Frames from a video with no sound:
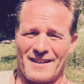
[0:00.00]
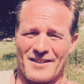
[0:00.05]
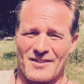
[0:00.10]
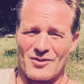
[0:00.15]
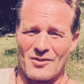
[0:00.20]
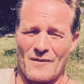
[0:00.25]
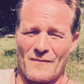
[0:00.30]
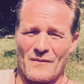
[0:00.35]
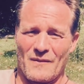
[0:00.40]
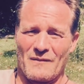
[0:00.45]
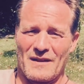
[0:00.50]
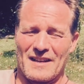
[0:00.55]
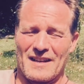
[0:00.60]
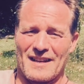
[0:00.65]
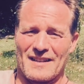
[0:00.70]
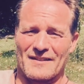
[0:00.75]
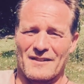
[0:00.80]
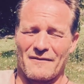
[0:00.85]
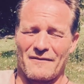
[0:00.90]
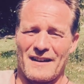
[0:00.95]
So, wenn
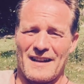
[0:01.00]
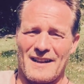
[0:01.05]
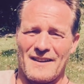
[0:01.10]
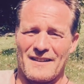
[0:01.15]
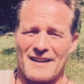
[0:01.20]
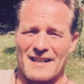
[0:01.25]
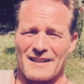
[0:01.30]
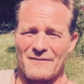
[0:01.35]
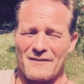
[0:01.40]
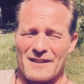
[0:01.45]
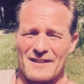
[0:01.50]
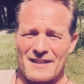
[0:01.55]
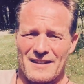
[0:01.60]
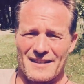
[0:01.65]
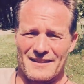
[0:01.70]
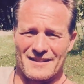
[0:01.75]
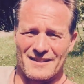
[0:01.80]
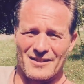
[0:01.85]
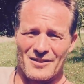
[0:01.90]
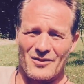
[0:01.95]
dir das gefallen hat, wenn dir
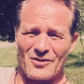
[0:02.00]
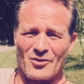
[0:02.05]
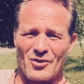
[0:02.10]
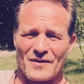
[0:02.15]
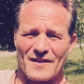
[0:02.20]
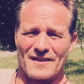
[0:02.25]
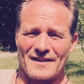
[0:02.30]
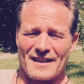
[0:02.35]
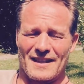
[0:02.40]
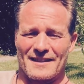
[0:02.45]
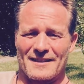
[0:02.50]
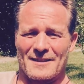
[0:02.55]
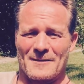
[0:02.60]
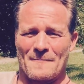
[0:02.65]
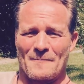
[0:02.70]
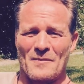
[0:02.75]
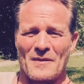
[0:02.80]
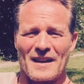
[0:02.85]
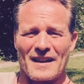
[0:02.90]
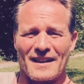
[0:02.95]
das genützt hat,
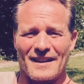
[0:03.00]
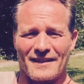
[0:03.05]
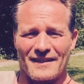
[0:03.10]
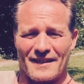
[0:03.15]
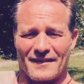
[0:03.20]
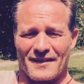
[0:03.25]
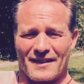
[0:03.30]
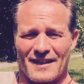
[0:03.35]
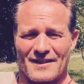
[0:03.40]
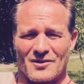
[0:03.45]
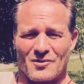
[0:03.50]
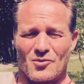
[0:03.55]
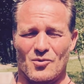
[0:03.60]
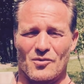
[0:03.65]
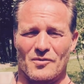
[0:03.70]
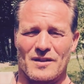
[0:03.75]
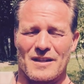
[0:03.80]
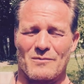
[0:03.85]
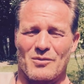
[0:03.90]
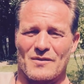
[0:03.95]
dann sei so
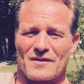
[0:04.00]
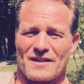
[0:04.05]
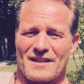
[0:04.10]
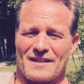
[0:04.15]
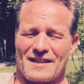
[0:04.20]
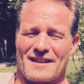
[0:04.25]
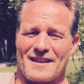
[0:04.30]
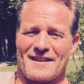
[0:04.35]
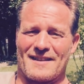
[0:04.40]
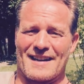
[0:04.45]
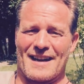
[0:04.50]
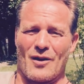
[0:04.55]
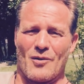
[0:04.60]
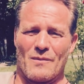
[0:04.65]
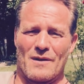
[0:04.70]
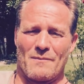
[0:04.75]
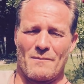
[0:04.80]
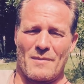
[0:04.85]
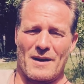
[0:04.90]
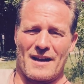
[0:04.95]
gut und gib uns hier den
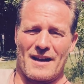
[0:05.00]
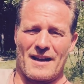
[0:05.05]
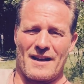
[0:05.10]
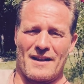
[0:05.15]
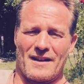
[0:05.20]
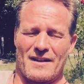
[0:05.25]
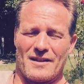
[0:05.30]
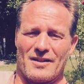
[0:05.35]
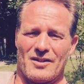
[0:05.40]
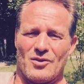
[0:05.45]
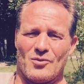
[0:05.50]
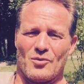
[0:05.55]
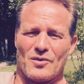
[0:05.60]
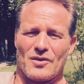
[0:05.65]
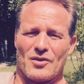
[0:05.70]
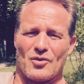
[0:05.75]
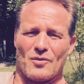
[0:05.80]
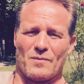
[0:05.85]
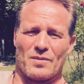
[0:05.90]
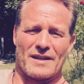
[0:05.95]
Daumen bei
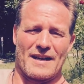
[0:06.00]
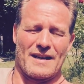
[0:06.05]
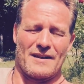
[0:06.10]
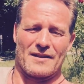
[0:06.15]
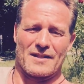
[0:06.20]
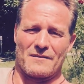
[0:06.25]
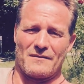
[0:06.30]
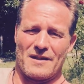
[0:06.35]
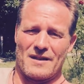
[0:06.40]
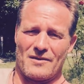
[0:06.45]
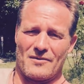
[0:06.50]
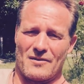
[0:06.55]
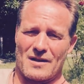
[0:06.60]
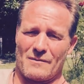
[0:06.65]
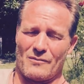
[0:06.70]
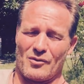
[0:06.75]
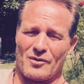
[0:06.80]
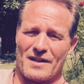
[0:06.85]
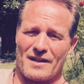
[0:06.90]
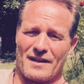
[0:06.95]
YouTube, teile das Video,
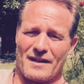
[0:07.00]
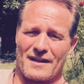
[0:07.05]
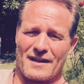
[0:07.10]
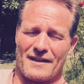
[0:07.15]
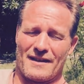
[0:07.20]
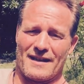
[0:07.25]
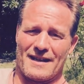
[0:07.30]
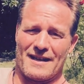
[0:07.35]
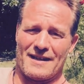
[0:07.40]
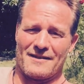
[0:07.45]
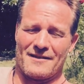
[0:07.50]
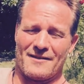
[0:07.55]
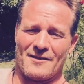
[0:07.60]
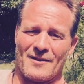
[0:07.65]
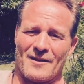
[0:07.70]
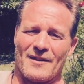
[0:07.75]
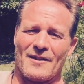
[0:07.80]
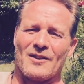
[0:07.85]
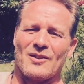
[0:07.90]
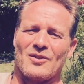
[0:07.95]
abonniere den Kanal
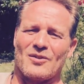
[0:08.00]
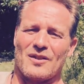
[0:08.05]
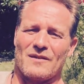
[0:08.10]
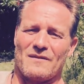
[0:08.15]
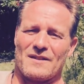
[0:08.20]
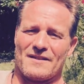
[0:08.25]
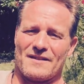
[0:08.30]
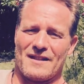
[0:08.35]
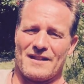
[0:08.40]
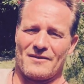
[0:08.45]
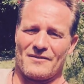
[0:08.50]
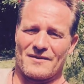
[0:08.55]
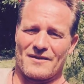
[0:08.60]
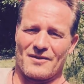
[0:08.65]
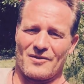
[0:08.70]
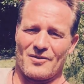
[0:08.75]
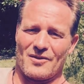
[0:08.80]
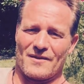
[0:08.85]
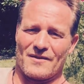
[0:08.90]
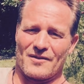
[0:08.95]
und wir sehen uns
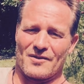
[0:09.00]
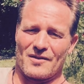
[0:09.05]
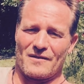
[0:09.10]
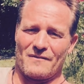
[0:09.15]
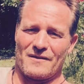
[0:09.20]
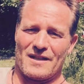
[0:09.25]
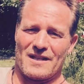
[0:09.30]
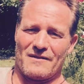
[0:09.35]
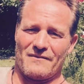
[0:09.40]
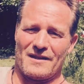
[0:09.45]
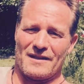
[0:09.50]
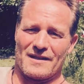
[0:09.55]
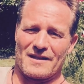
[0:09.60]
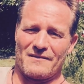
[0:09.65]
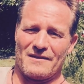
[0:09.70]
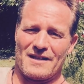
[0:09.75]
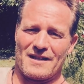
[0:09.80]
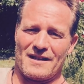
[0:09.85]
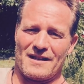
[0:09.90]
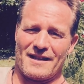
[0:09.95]
in Kürze schon wieder, wenn
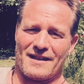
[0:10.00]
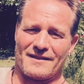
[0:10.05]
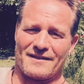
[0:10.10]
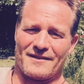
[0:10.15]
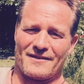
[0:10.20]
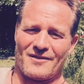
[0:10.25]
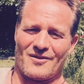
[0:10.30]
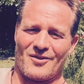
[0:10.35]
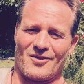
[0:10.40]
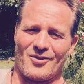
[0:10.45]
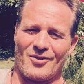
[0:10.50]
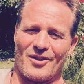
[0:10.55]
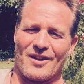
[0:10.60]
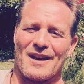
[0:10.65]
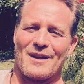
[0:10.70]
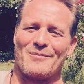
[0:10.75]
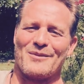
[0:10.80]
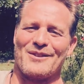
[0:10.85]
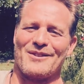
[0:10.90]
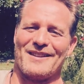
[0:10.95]
es wieder heißt
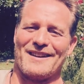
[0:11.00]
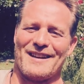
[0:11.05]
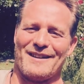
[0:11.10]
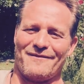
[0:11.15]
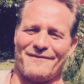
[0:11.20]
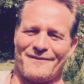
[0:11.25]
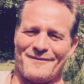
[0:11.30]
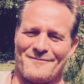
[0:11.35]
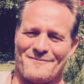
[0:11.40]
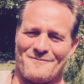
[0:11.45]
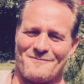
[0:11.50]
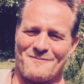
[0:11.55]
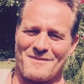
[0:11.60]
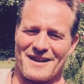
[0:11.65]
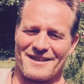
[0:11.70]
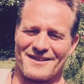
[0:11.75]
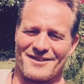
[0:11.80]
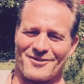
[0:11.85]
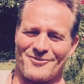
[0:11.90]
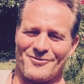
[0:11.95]
Euler Your Life.
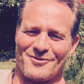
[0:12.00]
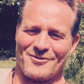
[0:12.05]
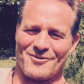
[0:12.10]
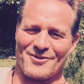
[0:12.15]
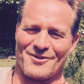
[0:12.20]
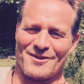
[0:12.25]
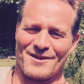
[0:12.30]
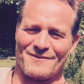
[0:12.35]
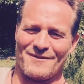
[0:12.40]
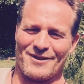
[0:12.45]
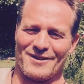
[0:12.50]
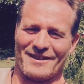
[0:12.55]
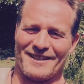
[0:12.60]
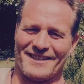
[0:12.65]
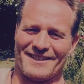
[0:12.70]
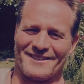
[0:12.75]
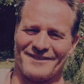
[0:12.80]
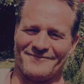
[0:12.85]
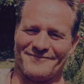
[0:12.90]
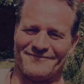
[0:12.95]
Macht's gut und schönes
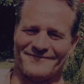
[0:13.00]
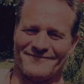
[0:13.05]
Wochenende.